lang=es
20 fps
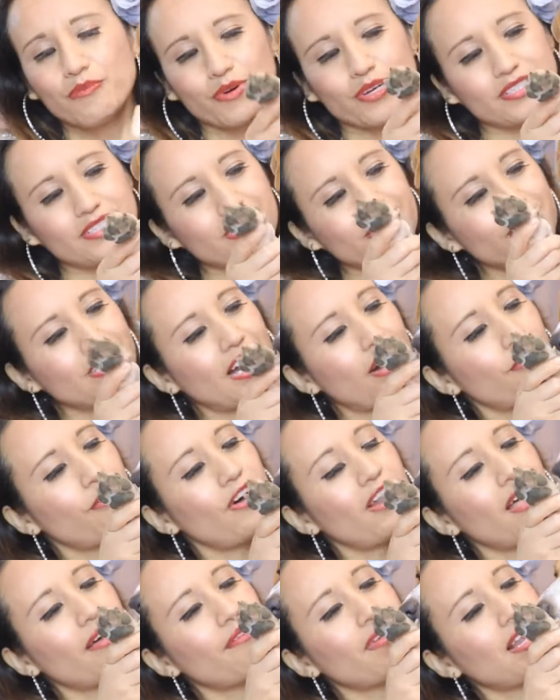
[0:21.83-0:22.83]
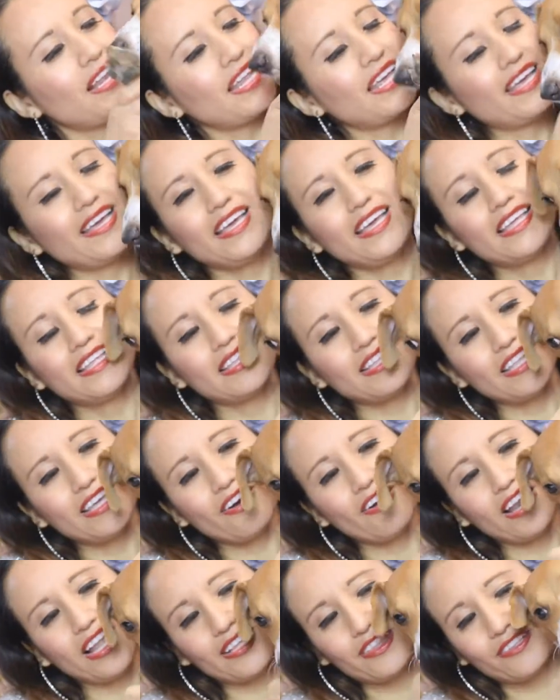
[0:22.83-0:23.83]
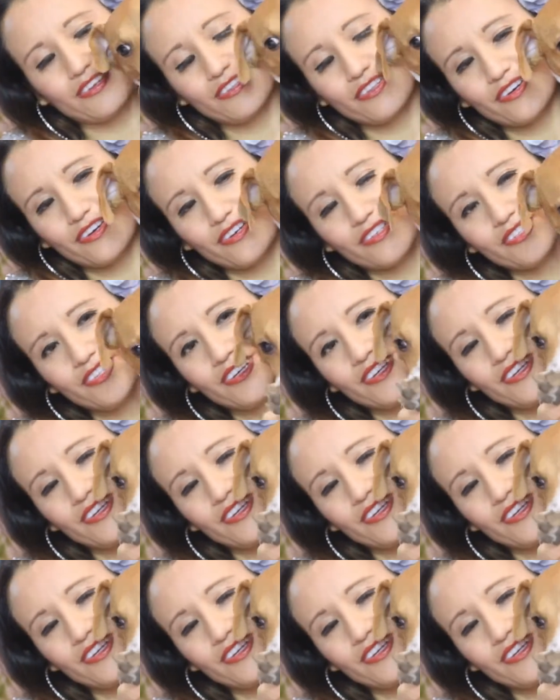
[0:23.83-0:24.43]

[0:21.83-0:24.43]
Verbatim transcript: Pues di chao, hola Billy, di hola a todos.